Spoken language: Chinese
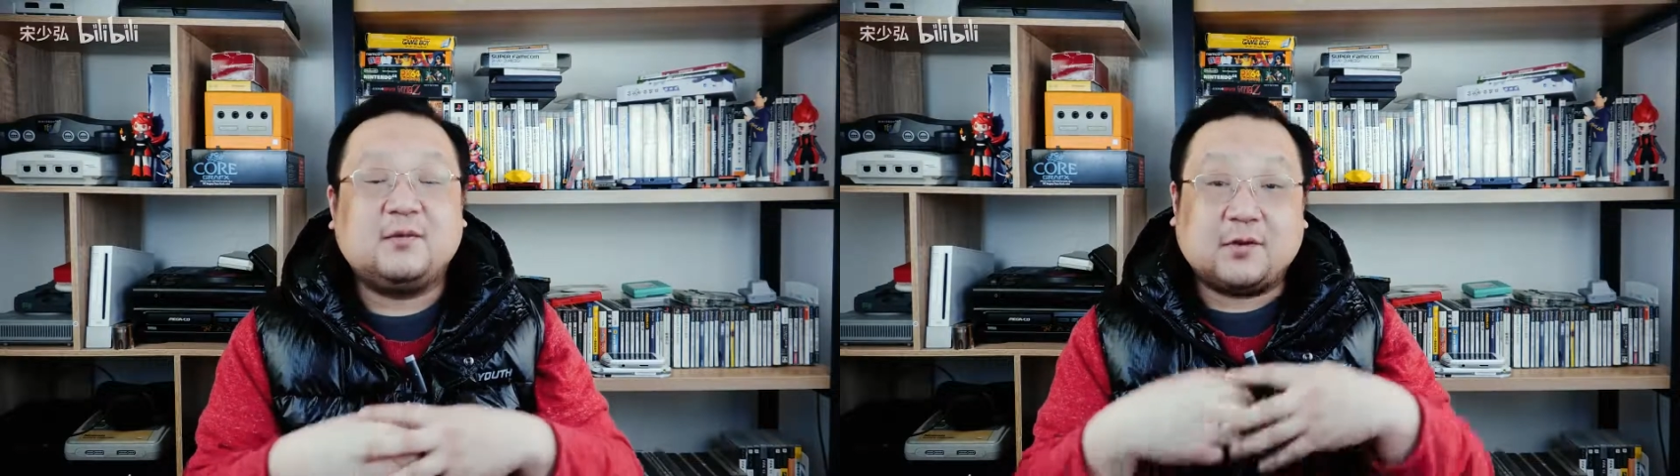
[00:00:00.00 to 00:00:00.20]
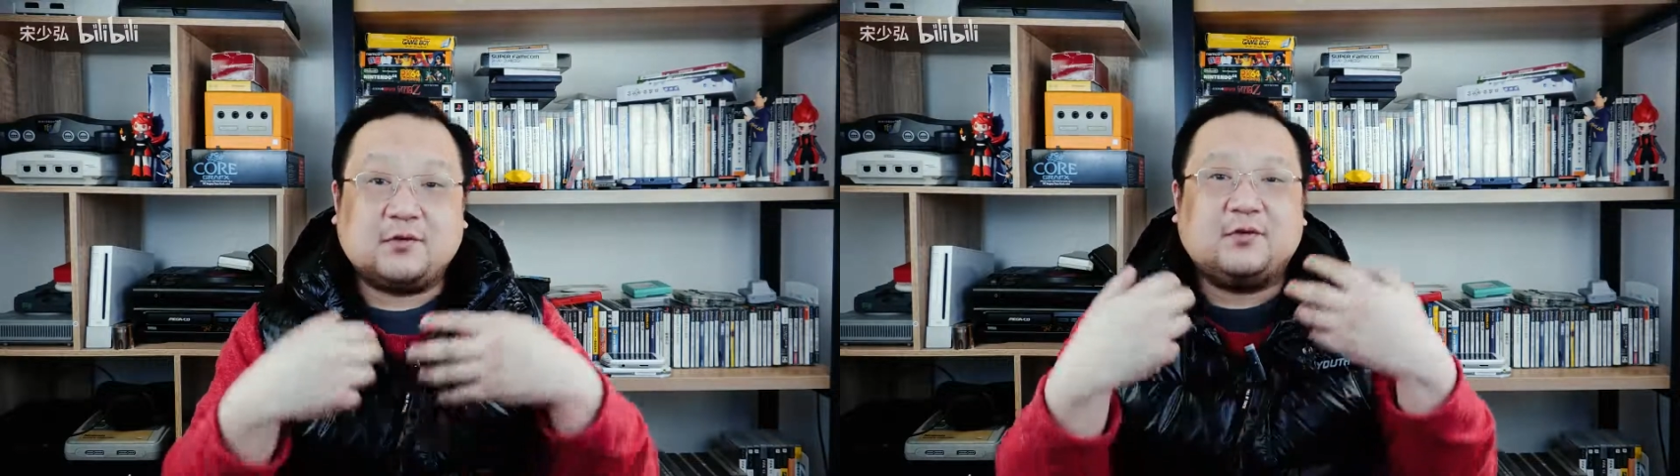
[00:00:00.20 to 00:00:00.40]

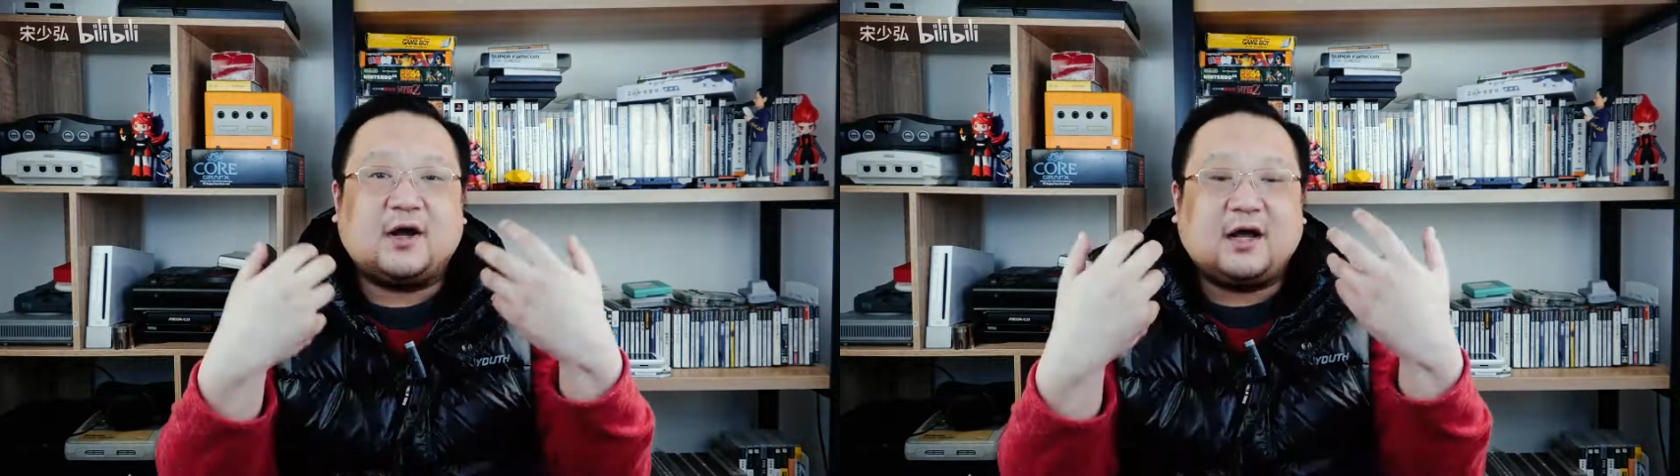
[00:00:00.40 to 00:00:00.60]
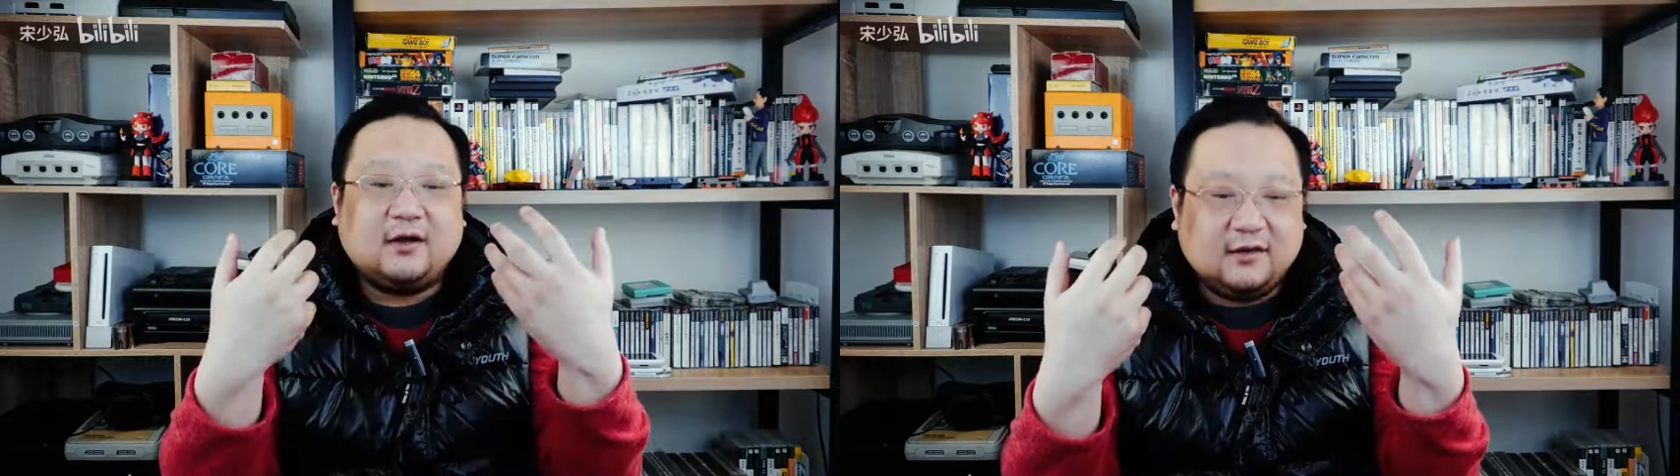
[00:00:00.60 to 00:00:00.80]
包括
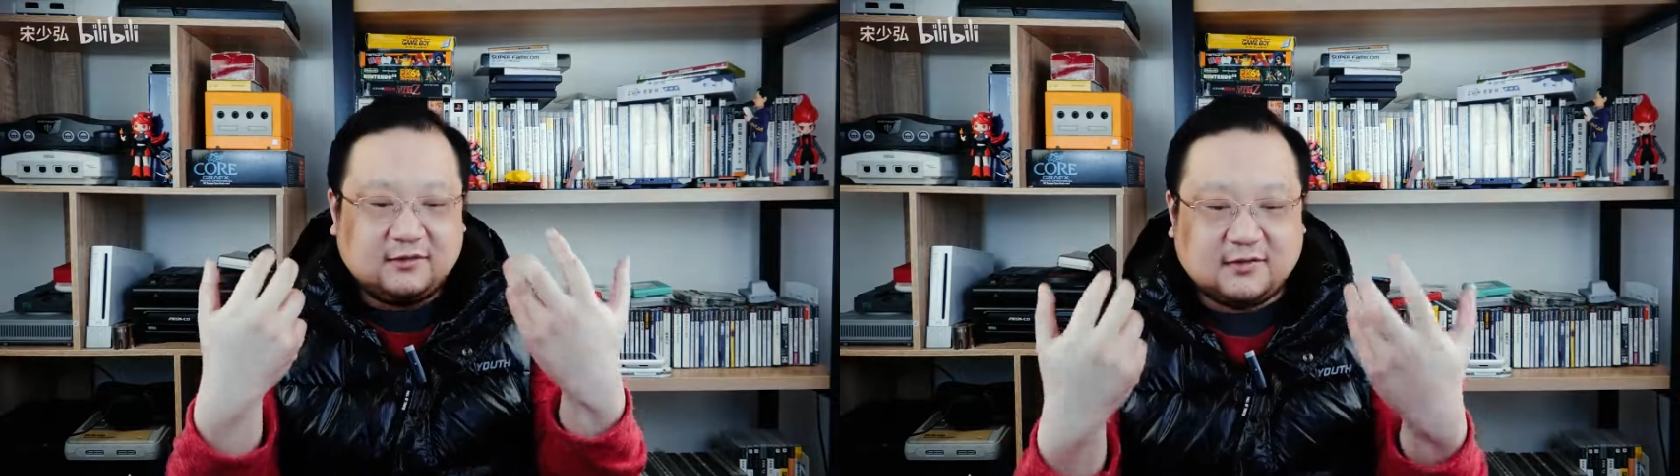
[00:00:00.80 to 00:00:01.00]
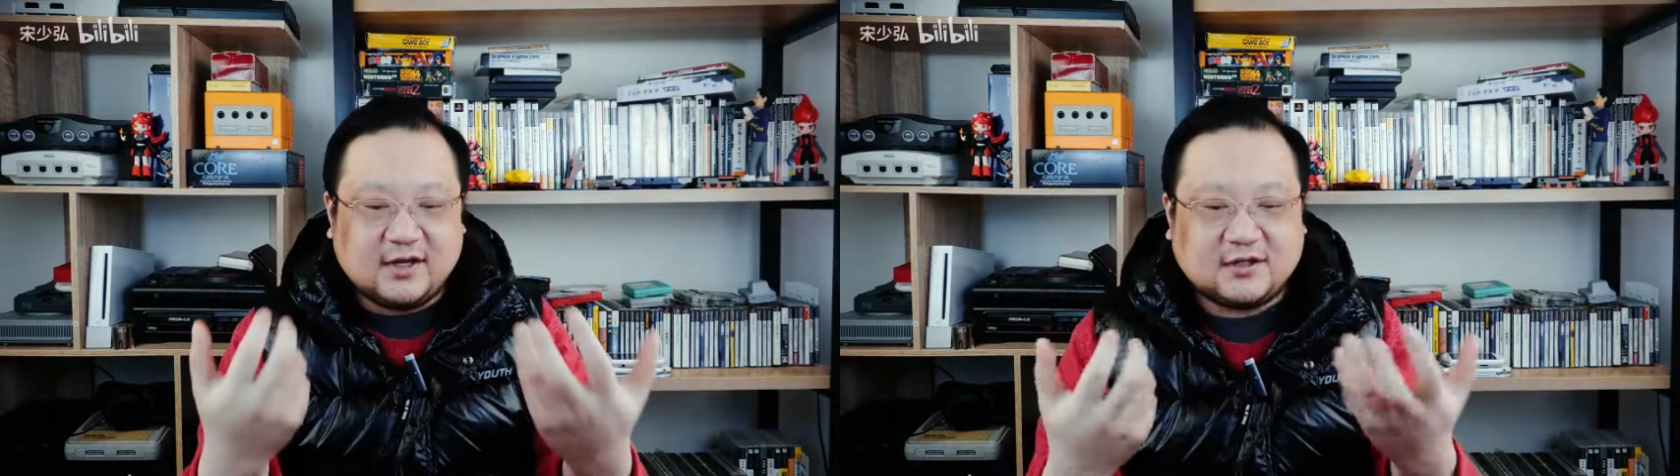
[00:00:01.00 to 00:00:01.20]
啊，
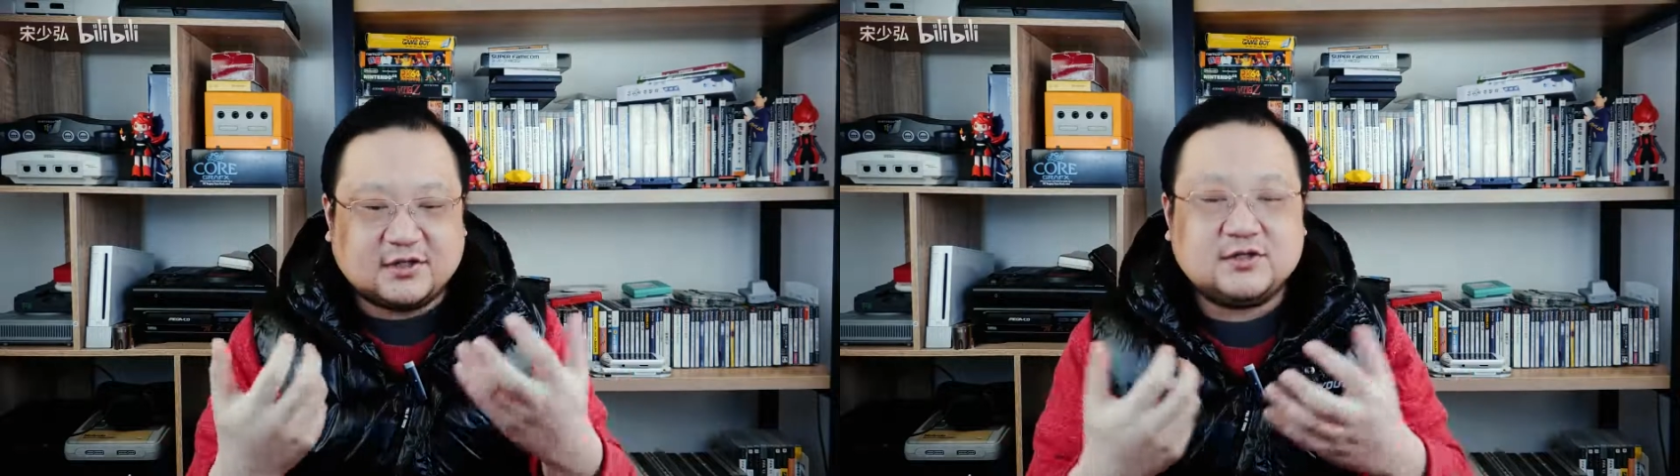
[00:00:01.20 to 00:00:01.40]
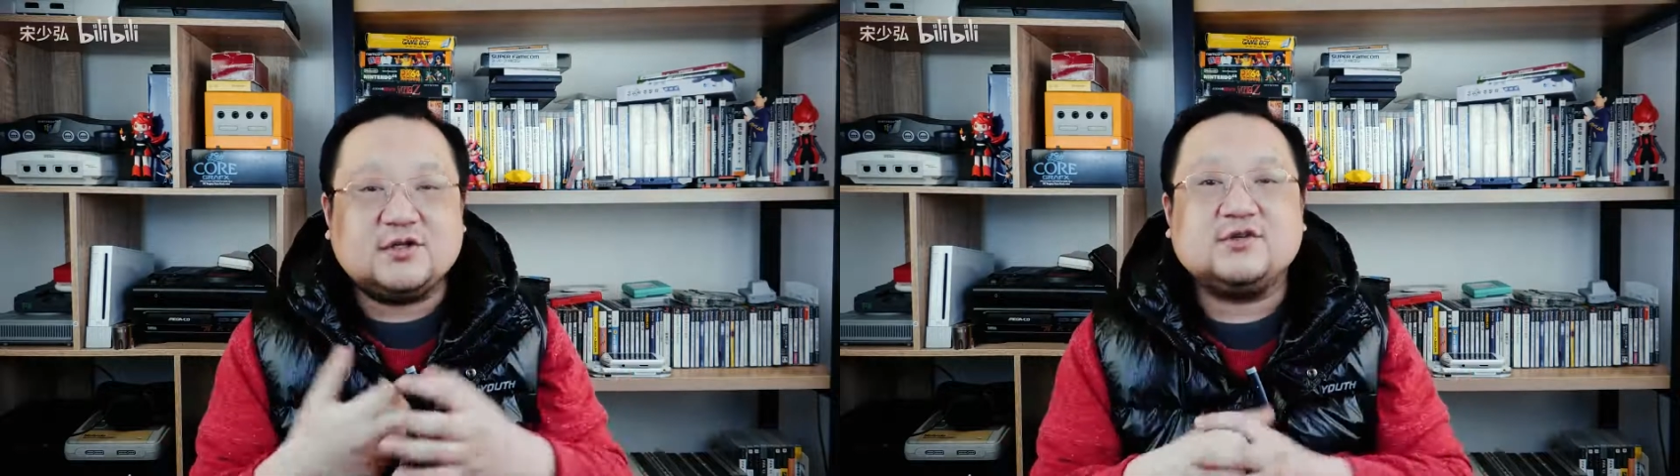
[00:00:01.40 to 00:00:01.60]
我也
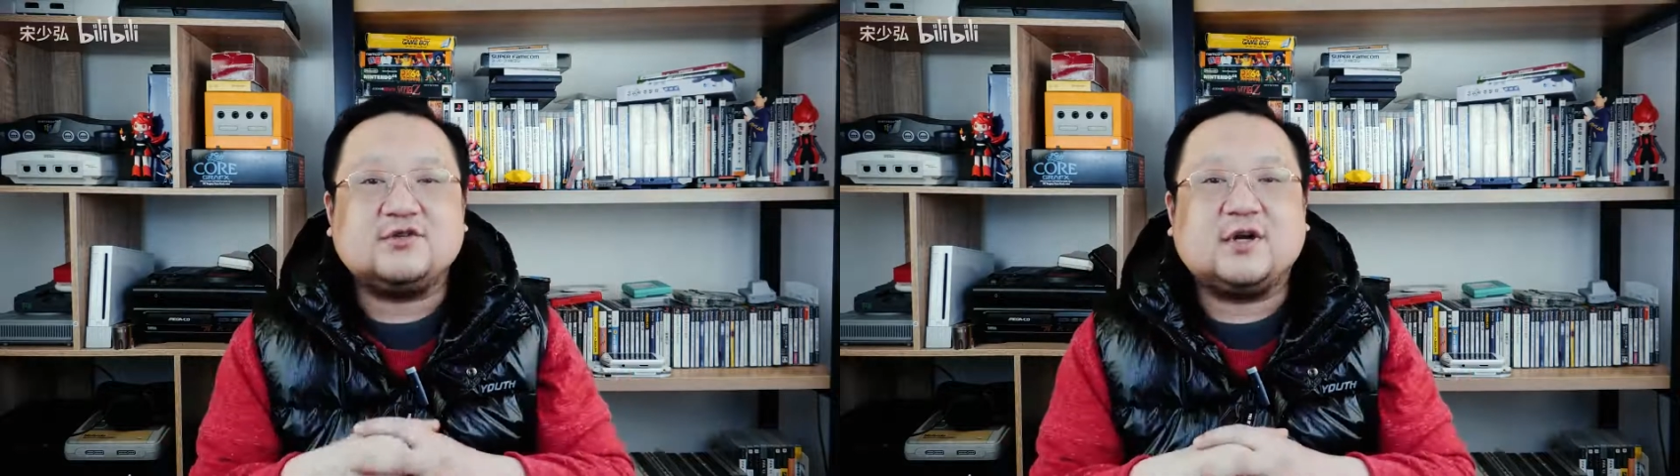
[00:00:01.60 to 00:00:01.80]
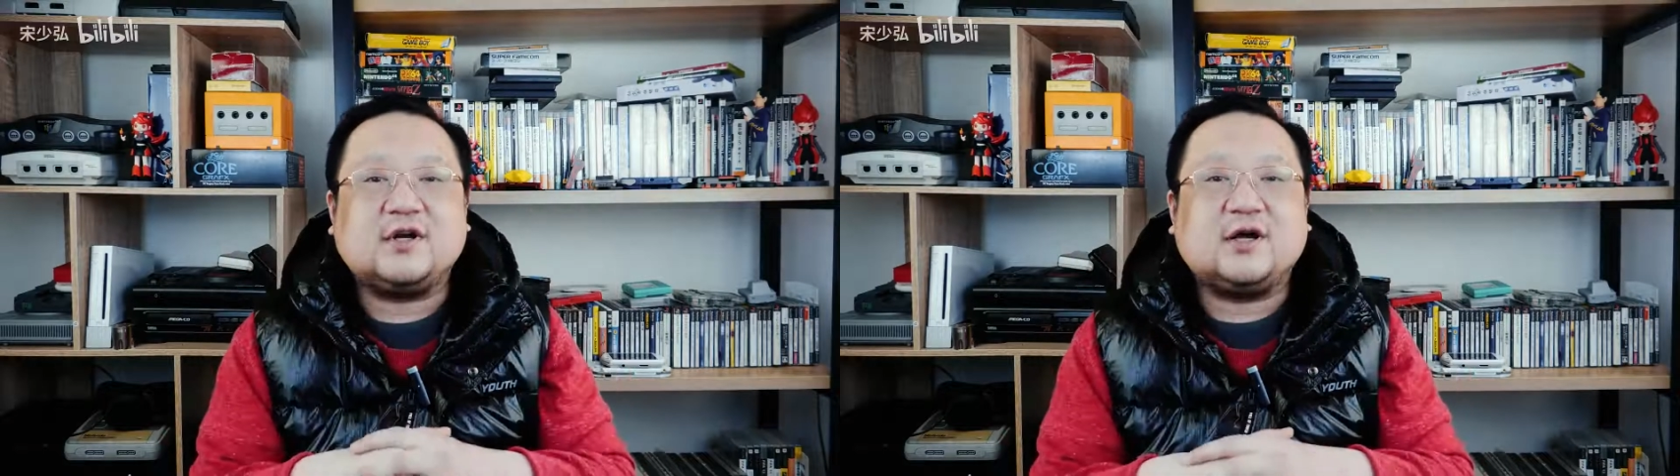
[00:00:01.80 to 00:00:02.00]
真正
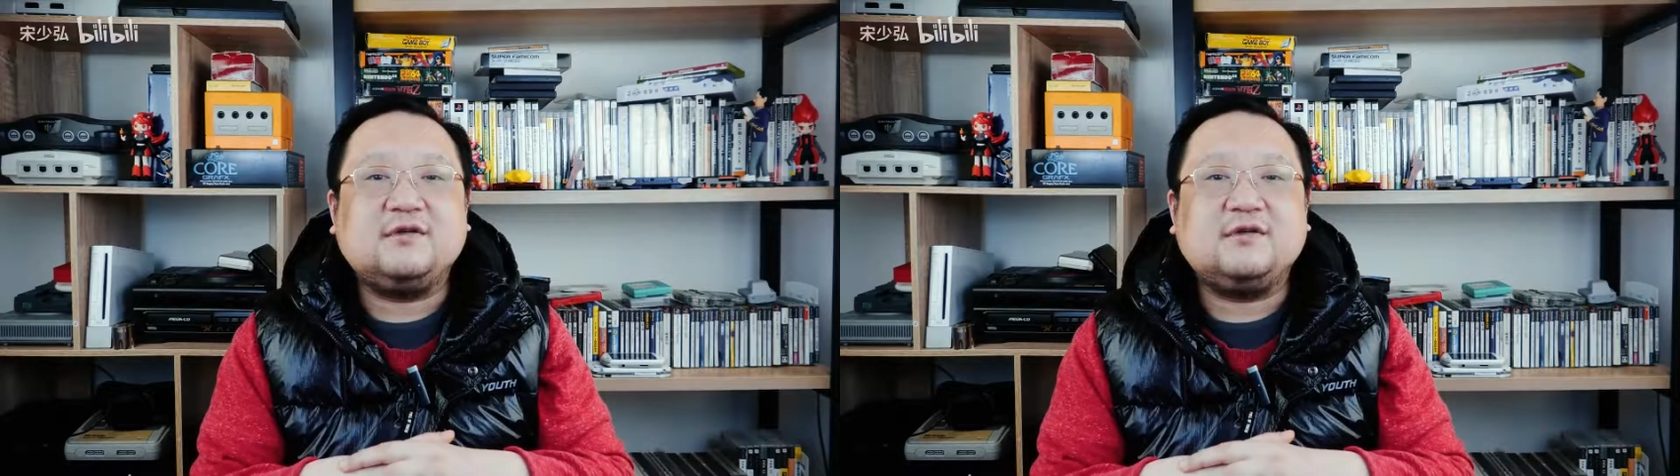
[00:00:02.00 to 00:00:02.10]
觉着，